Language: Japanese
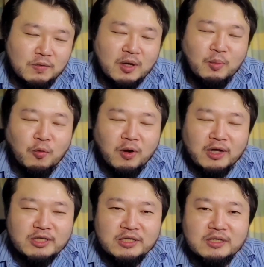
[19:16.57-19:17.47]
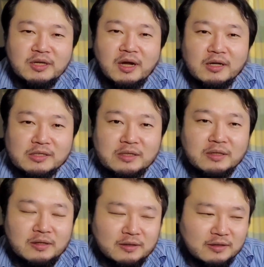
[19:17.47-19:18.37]
がもうおかしいからさ。
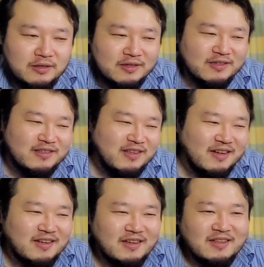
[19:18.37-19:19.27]
なか